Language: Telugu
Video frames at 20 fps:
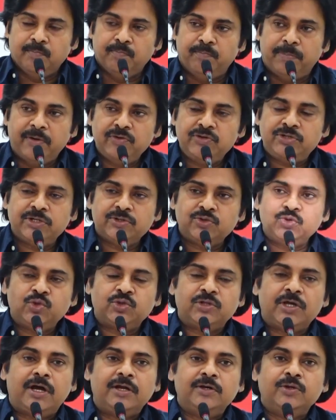భవిష్యత్తు
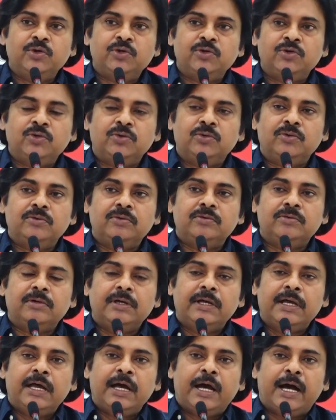తాలూకు
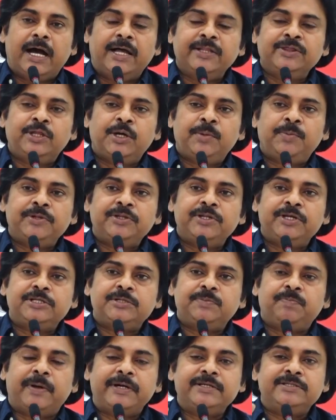ఆంధ్రప్రదేశ్
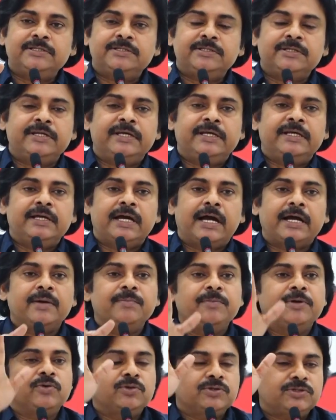పరిస్థితిని
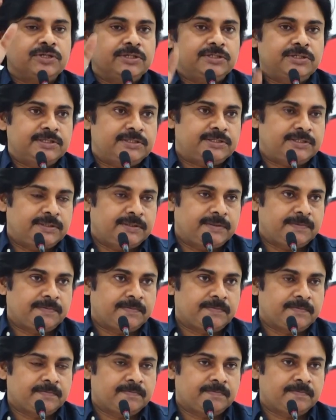అగమ్యగోచరం చేసింది
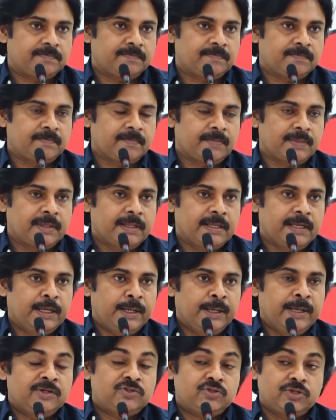
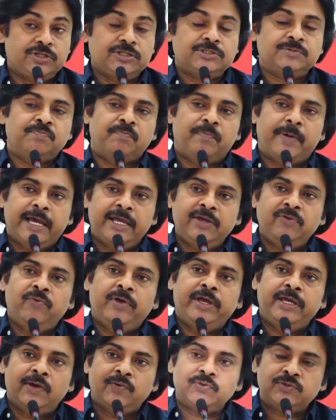సో ఇట్ ఈస్ మై వే
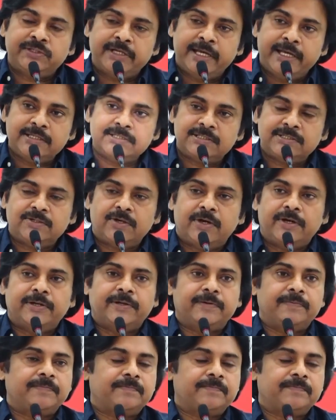ఆఫ్ సేయింగ్ సారీ